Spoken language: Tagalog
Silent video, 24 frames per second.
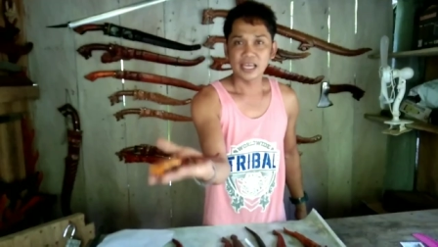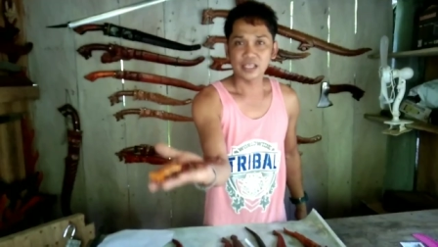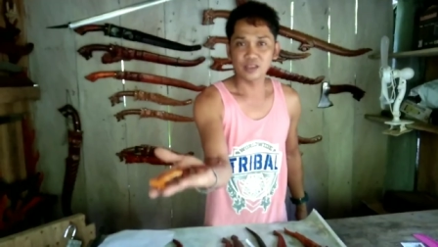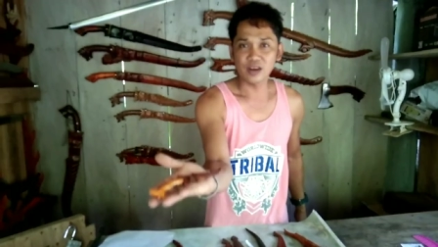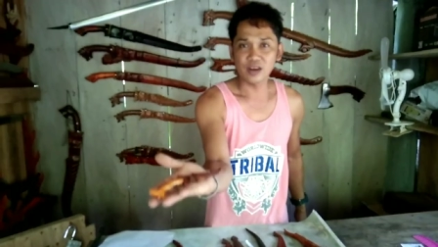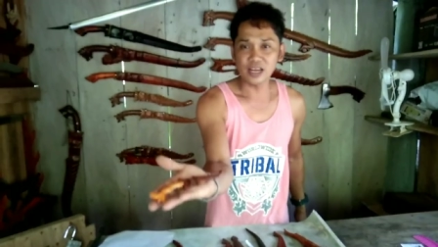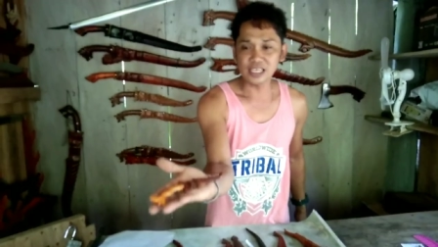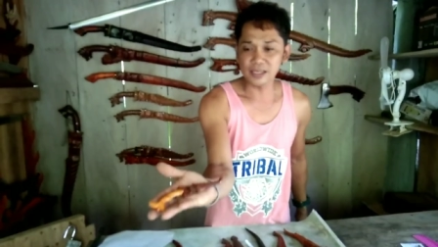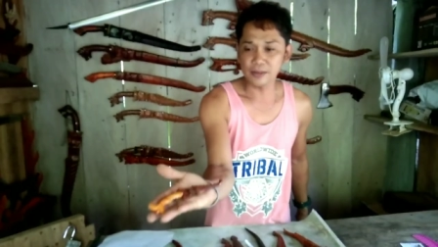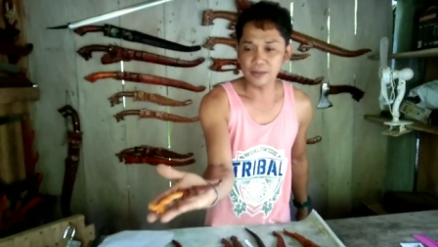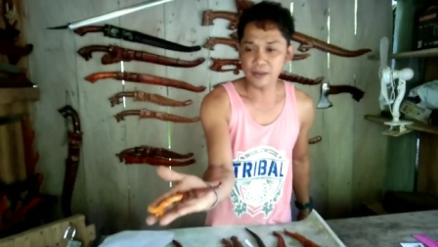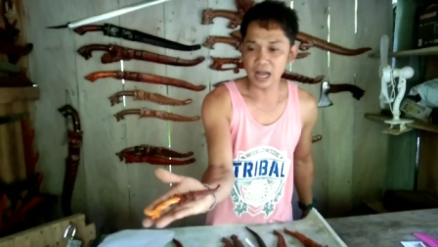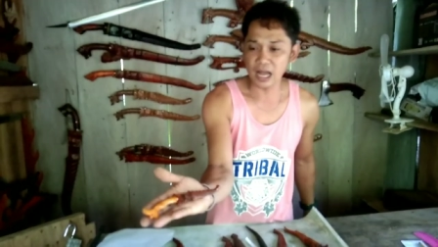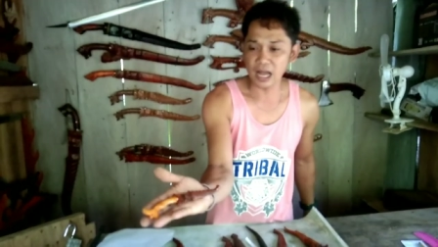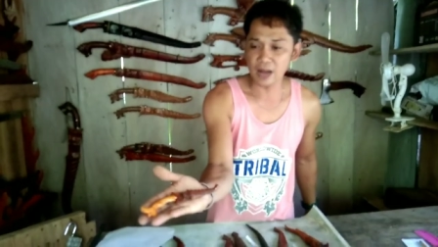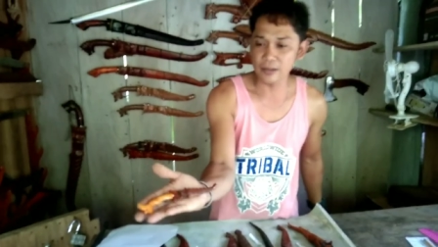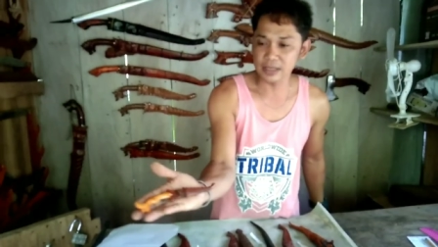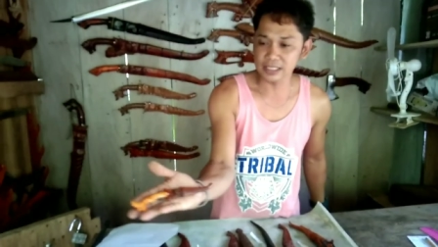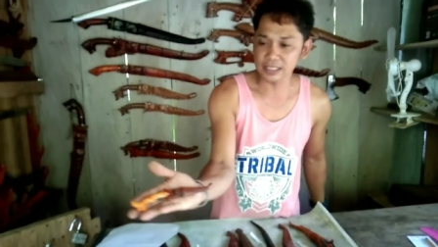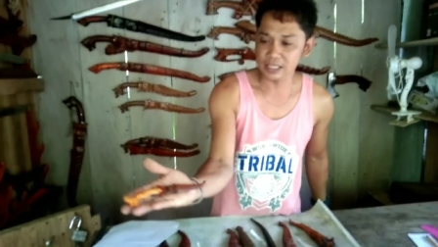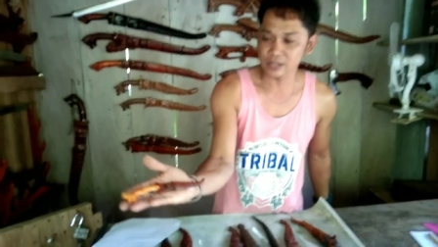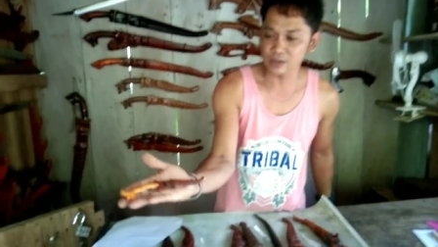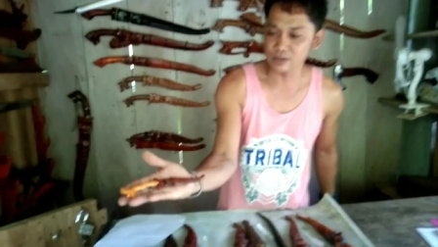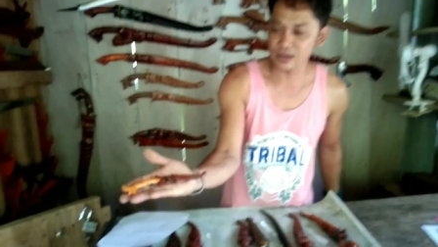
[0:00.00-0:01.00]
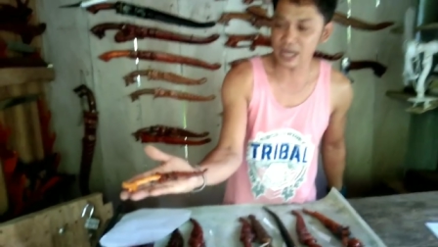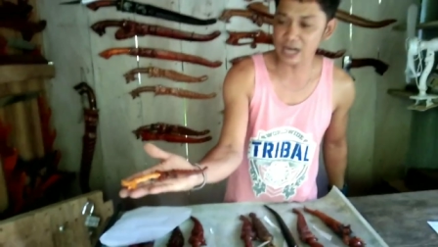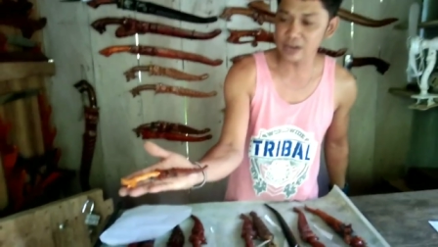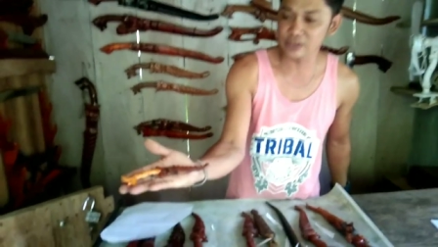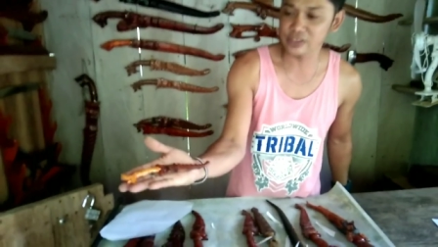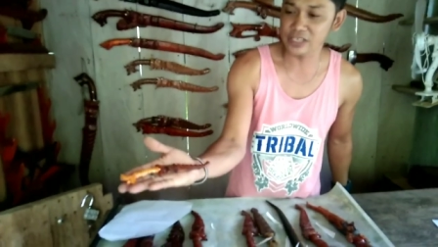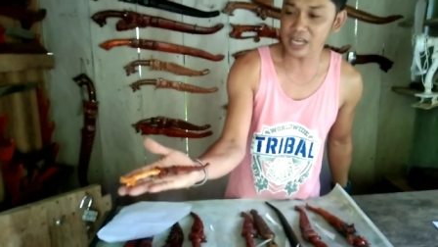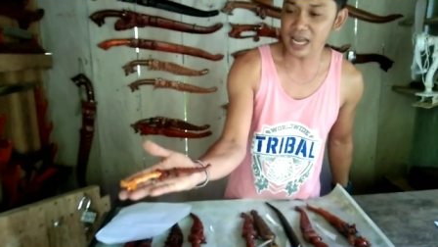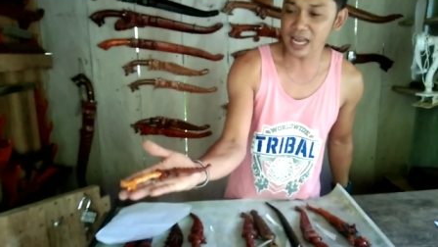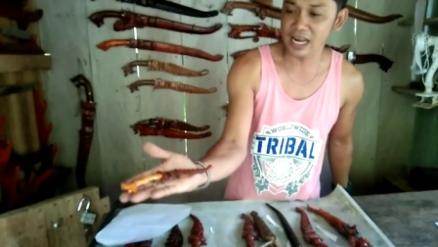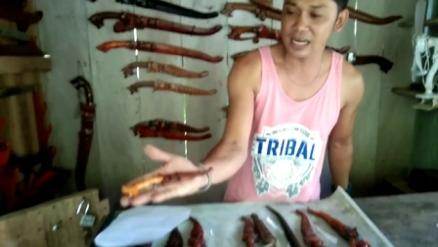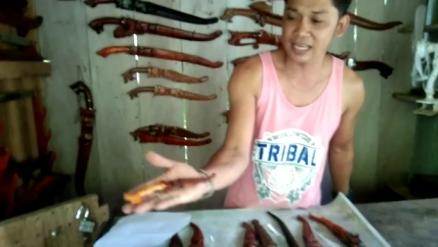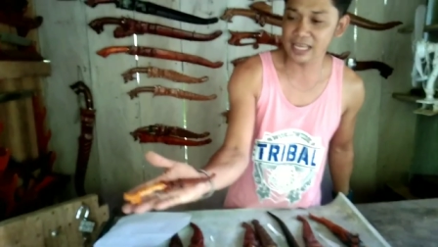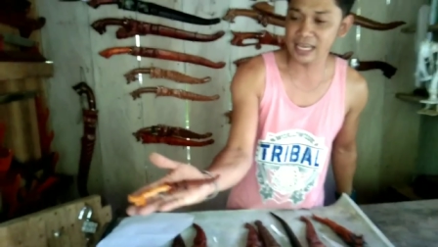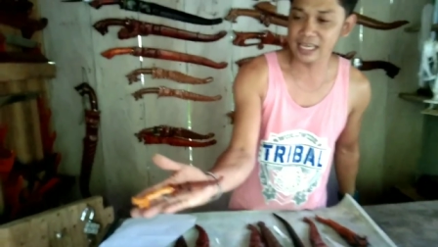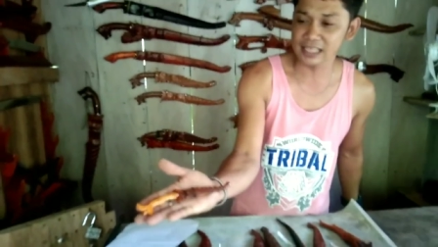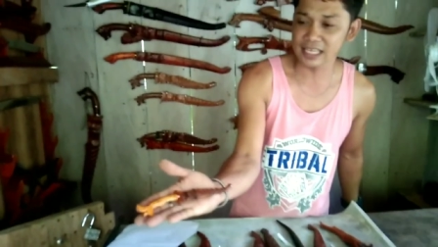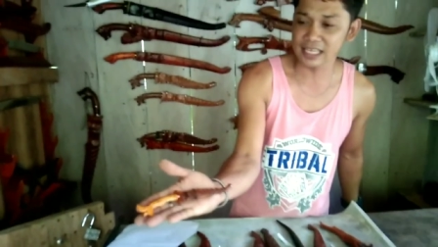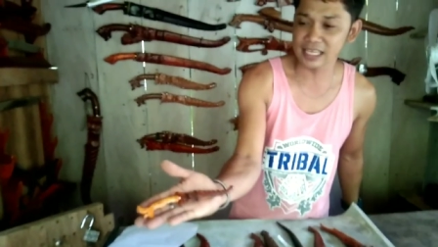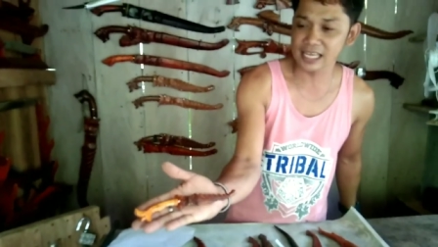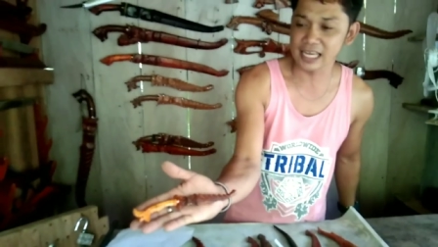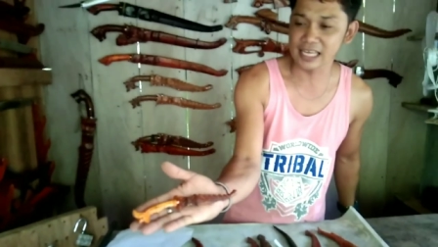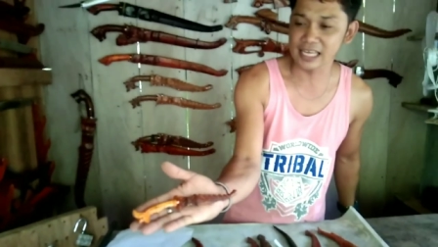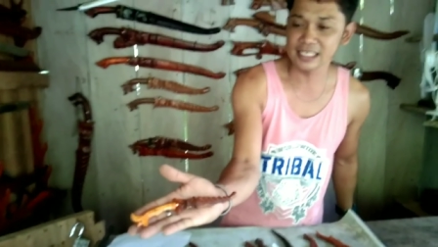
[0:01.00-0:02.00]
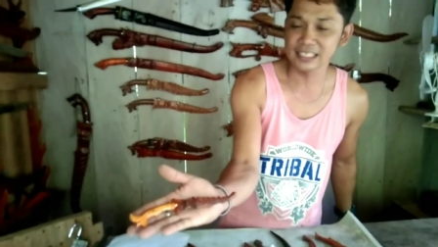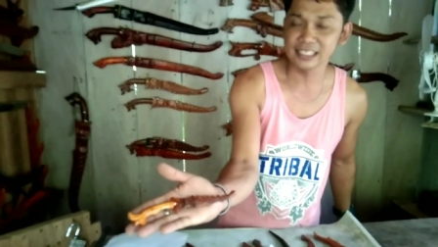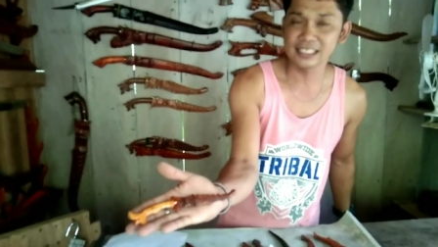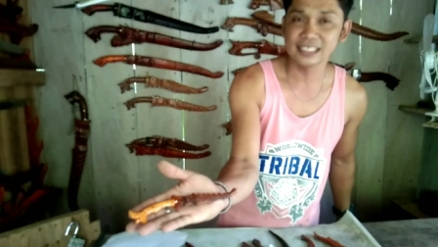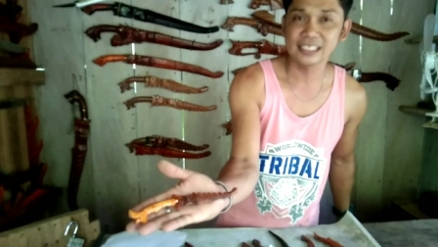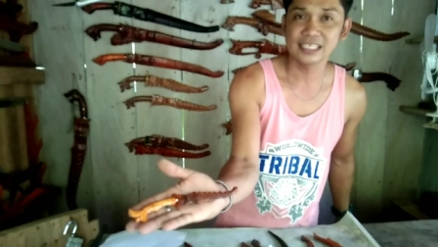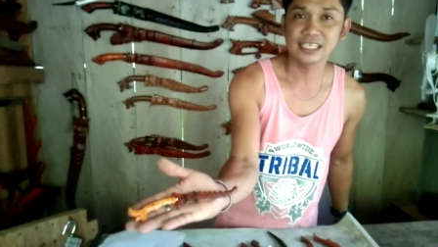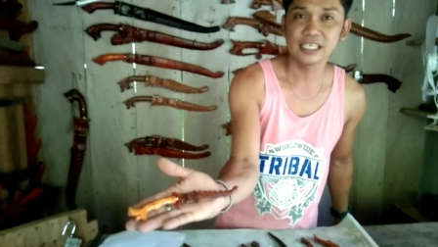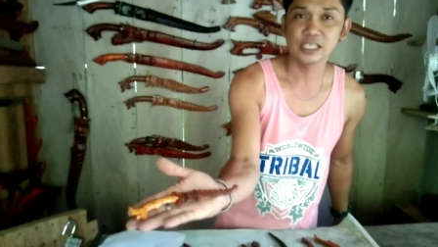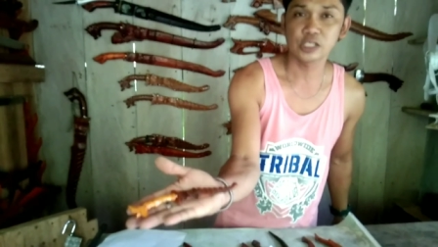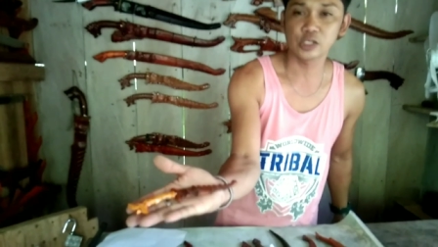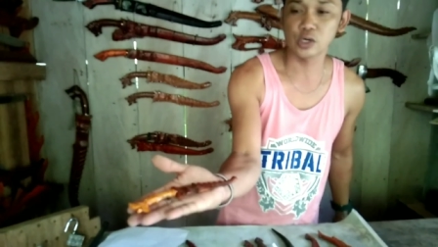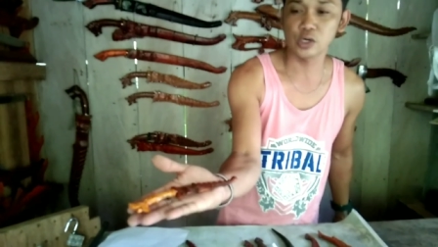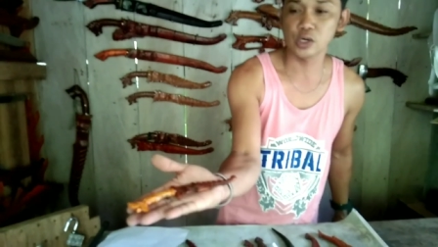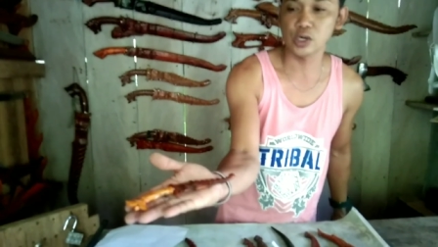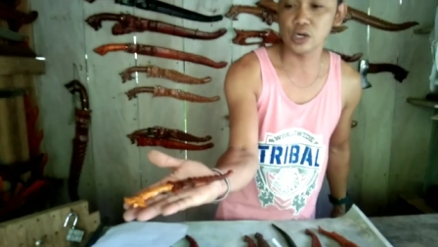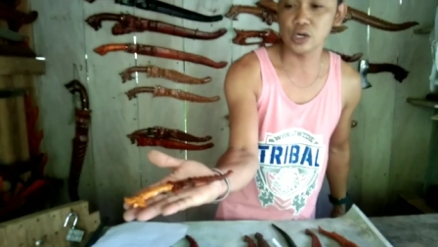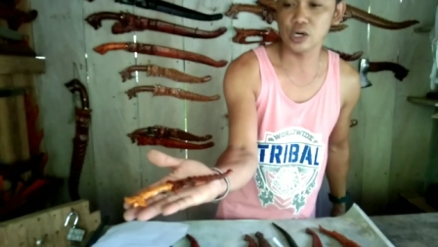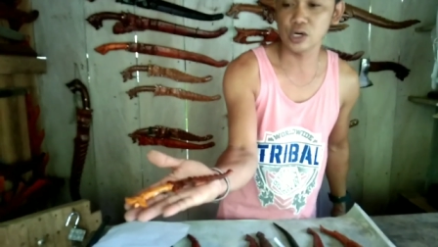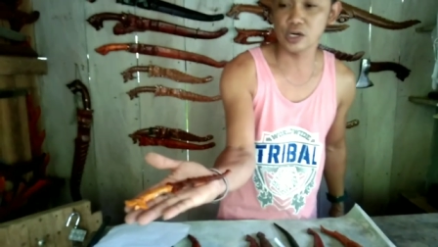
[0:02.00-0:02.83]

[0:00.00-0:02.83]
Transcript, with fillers: Ito lang siya mga kamaster kung gano'n siya kaliit, ayan. So,